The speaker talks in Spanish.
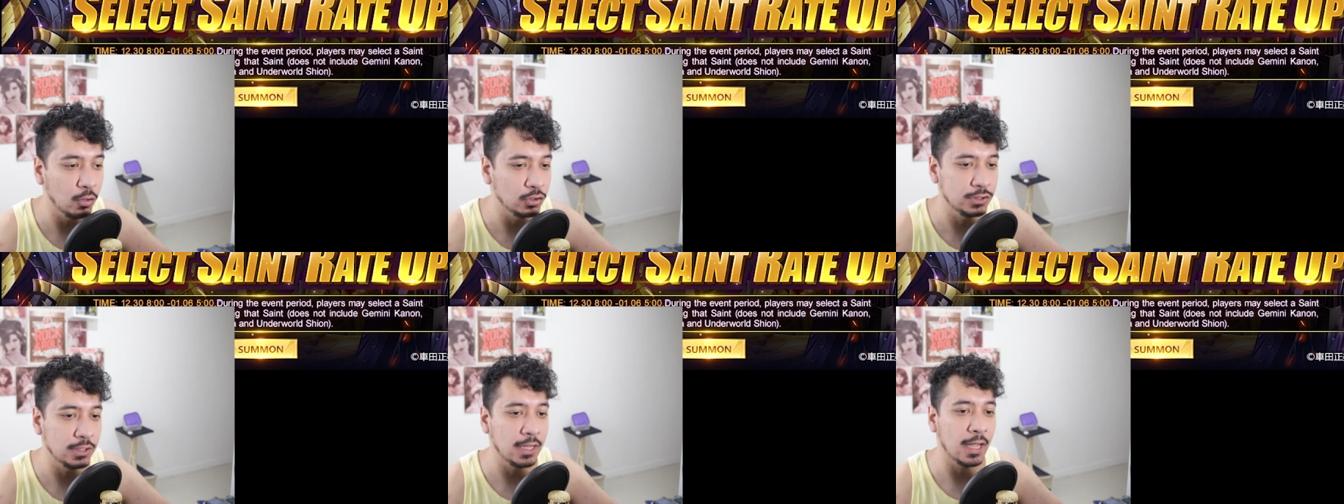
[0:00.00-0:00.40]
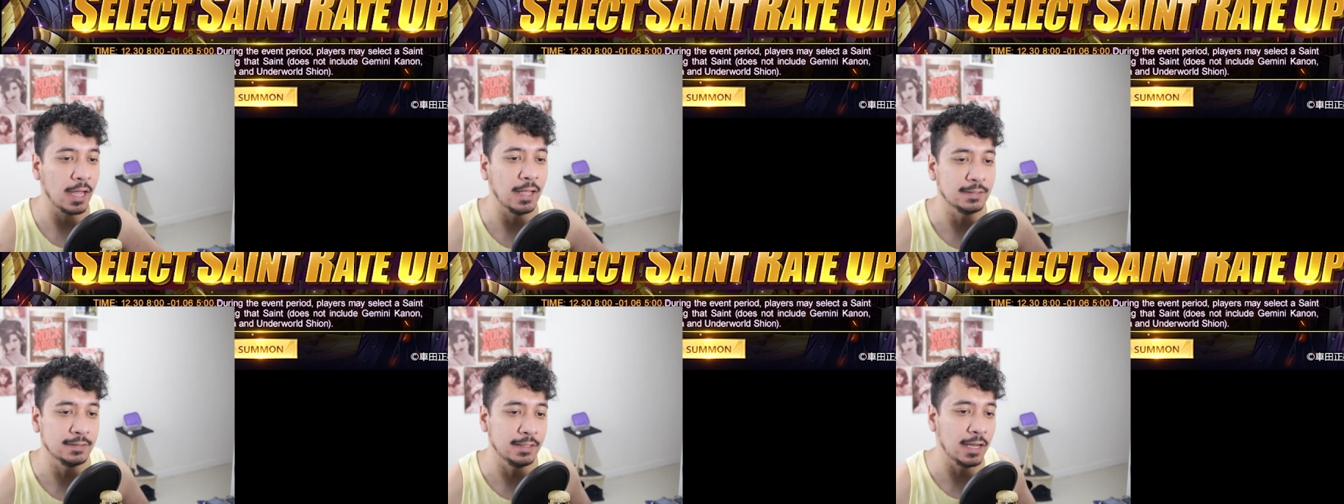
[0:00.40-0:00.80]
o
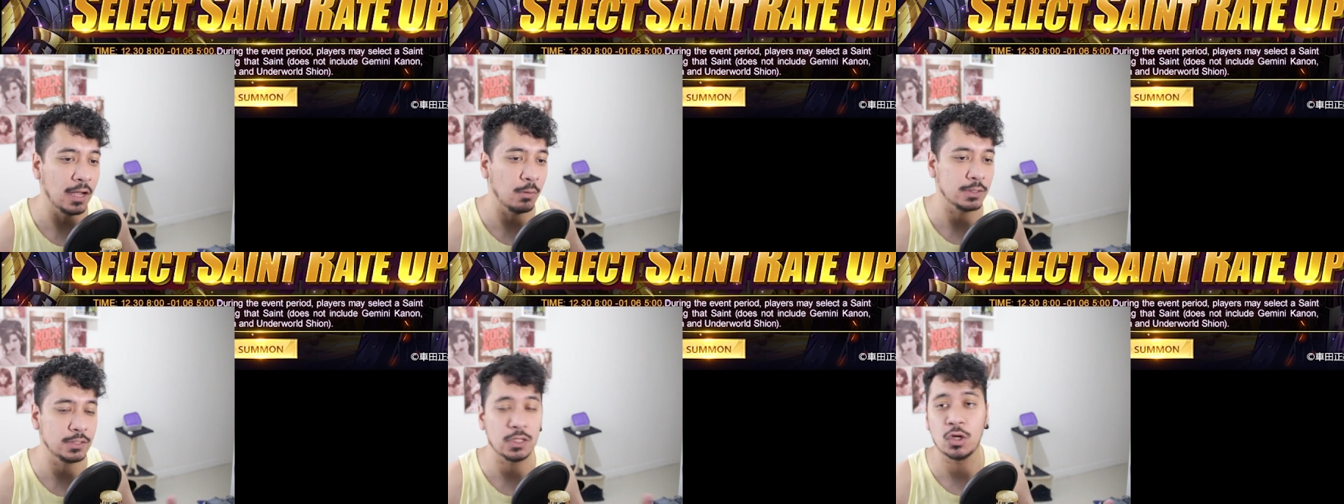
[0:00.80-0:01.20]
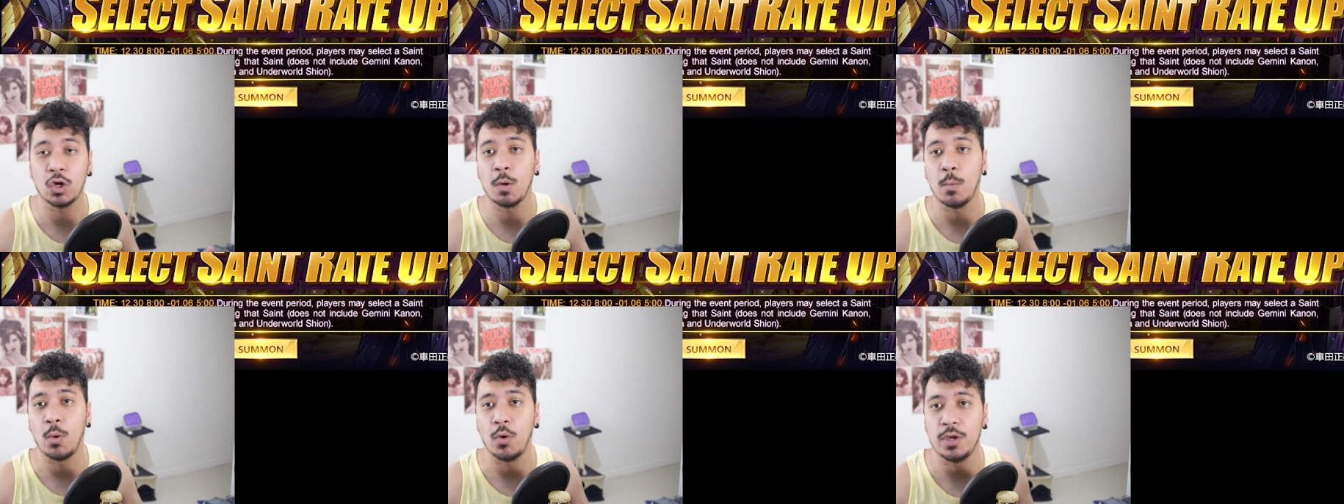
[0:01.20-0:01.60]
sea, sería algo así
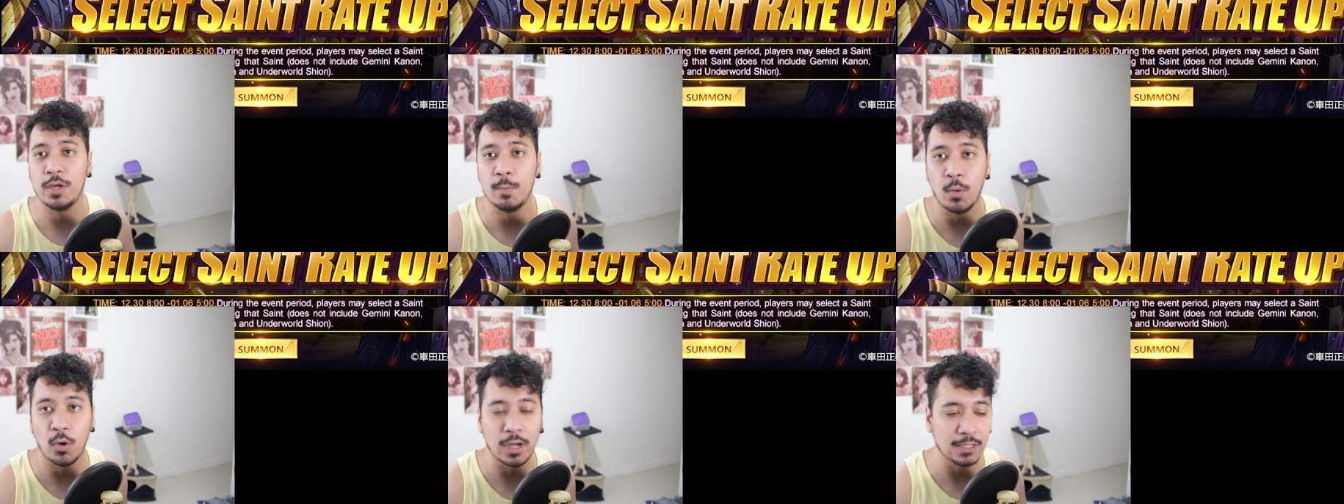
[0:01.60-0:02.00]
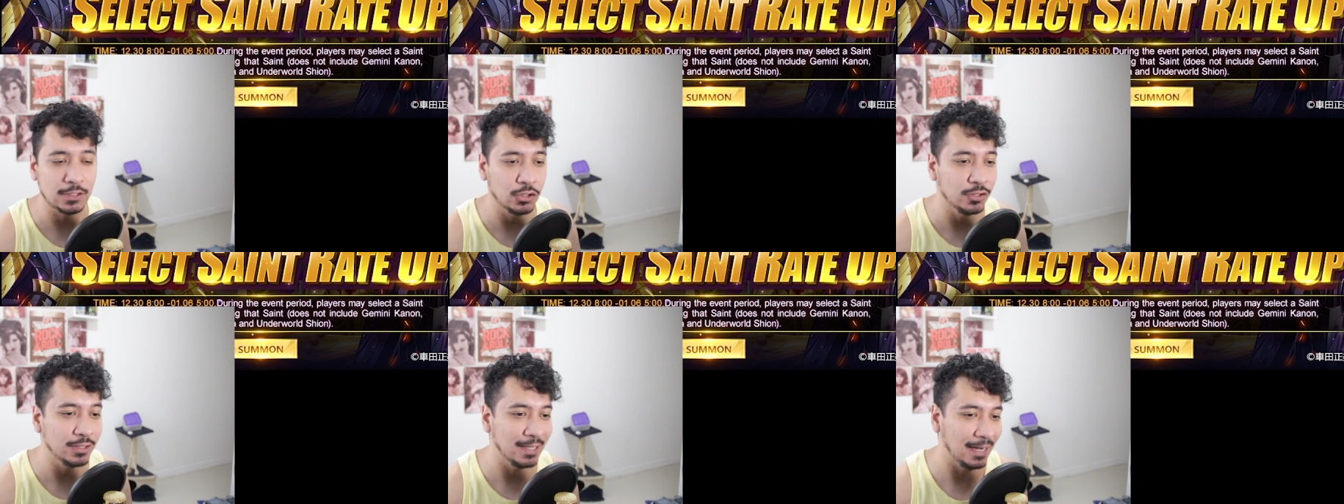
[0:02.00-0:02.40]
como
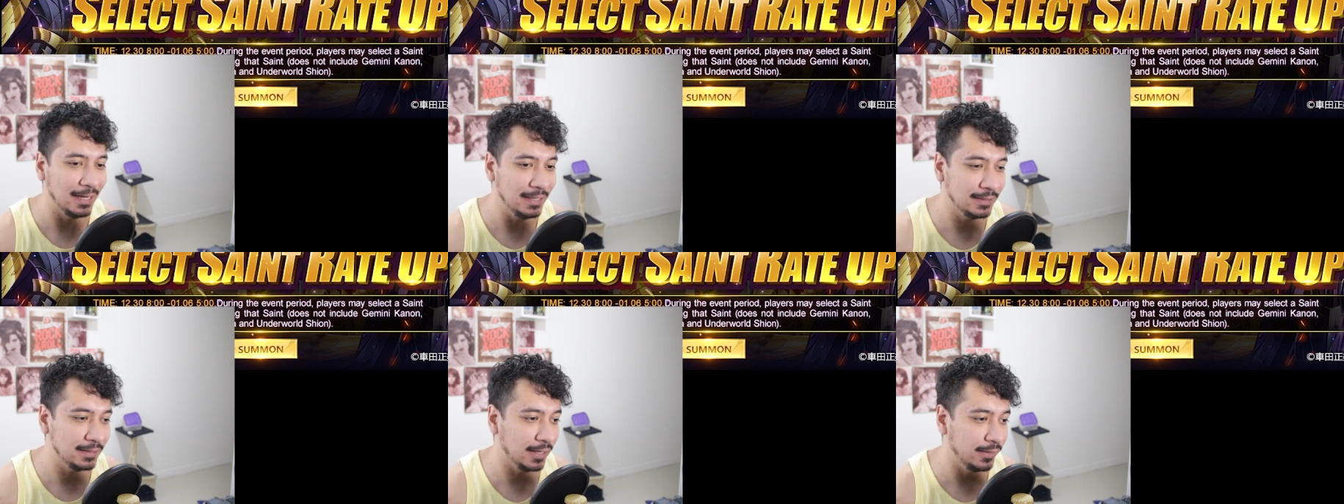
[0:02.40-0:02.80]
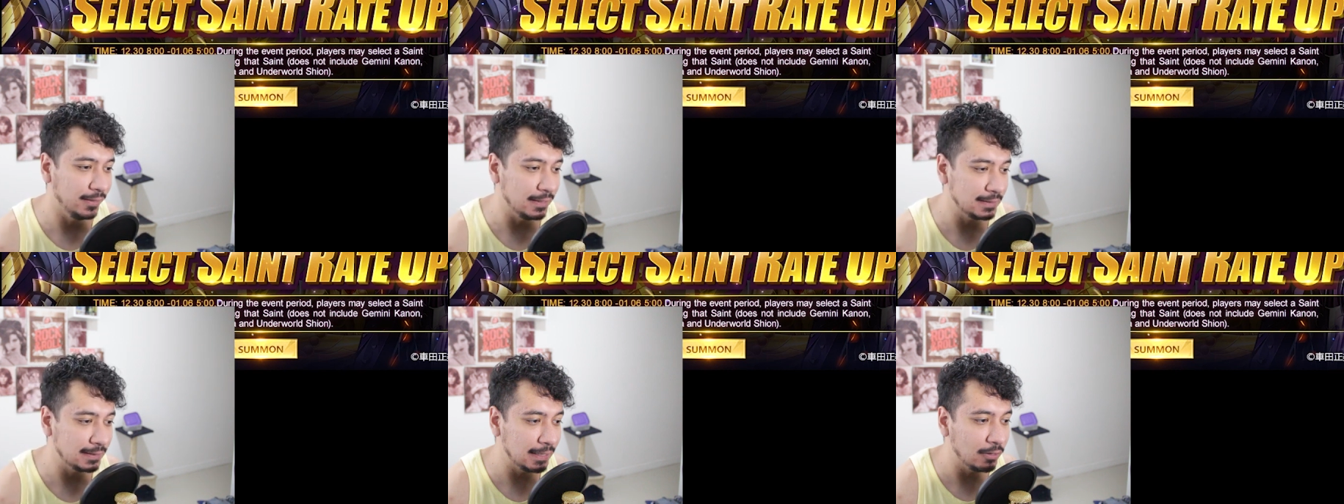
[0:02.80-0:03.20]
invocación de la lista de
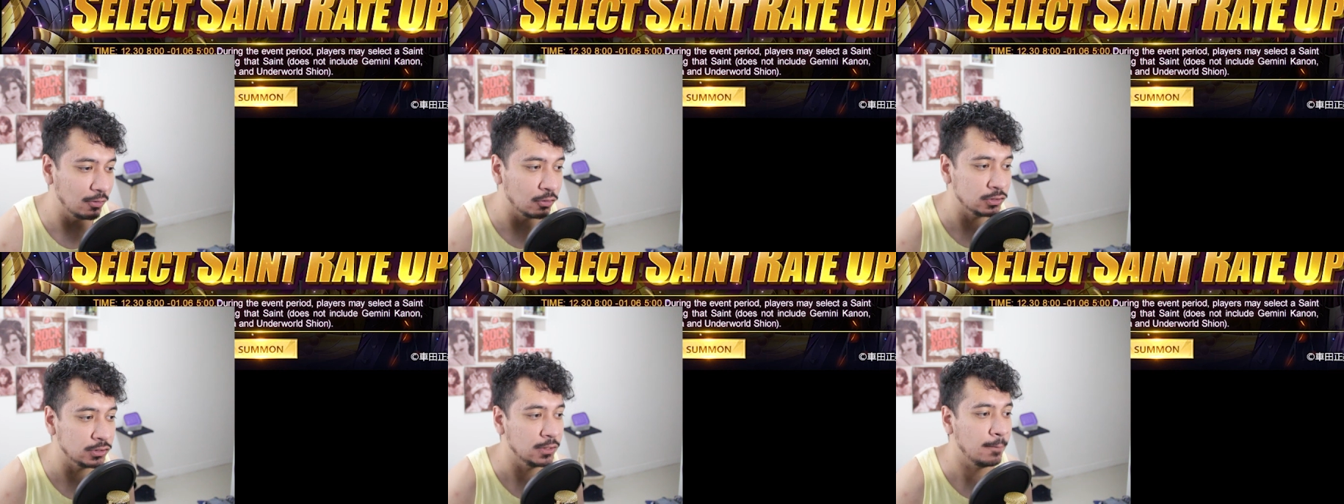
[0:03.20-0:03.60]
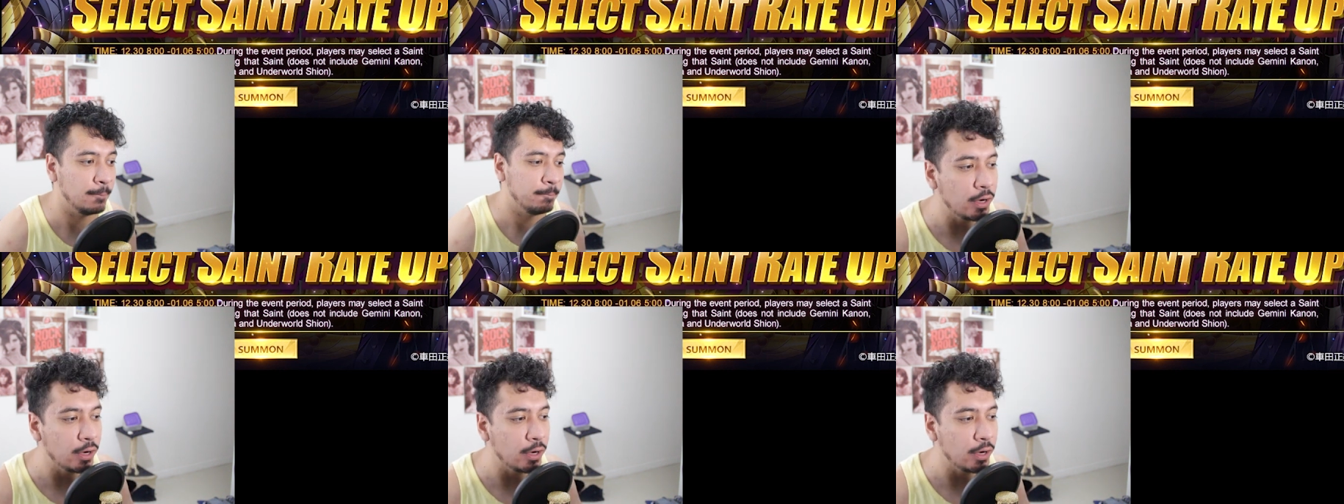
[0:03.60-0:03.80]
deseos,